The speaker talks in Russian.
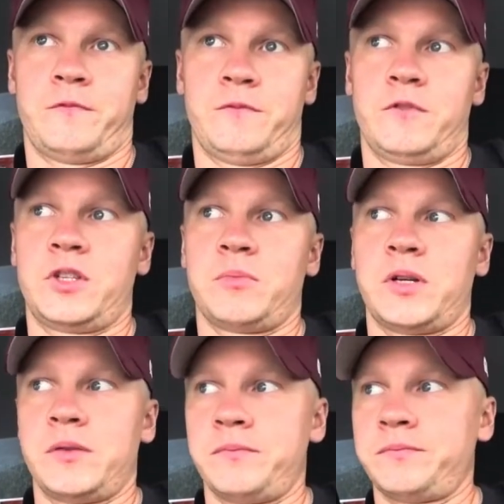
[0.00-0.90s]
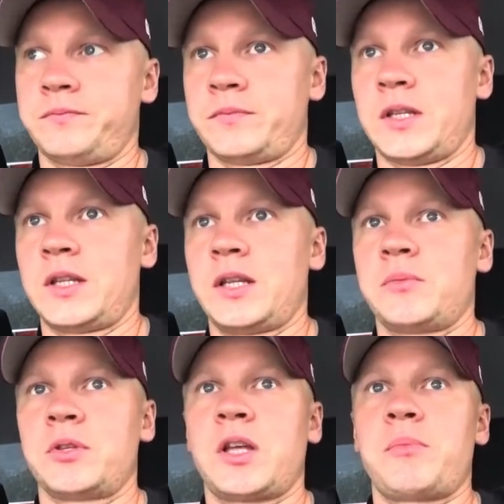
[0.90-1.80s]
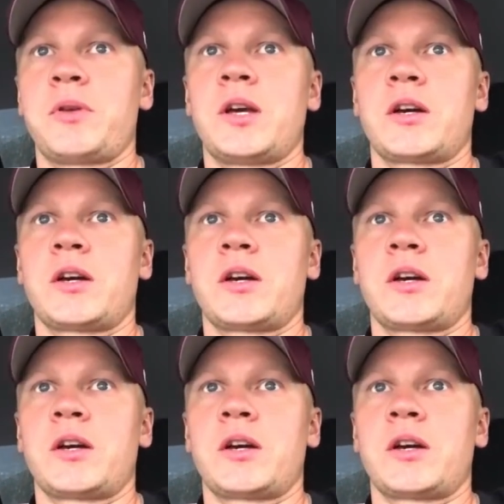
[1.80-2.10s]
видимо, на данном этапе я